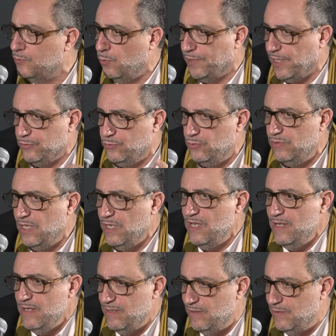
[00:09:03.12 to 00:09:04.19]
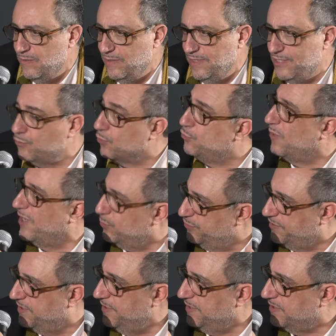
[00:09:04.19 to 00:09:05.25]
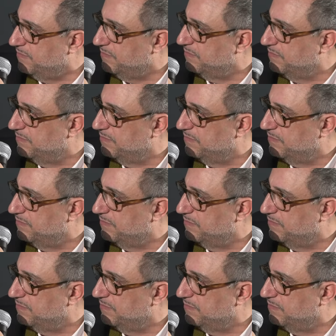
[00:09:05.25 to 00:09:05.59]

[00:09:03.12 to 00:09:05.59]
où on calcule euh, les structures acoustiques,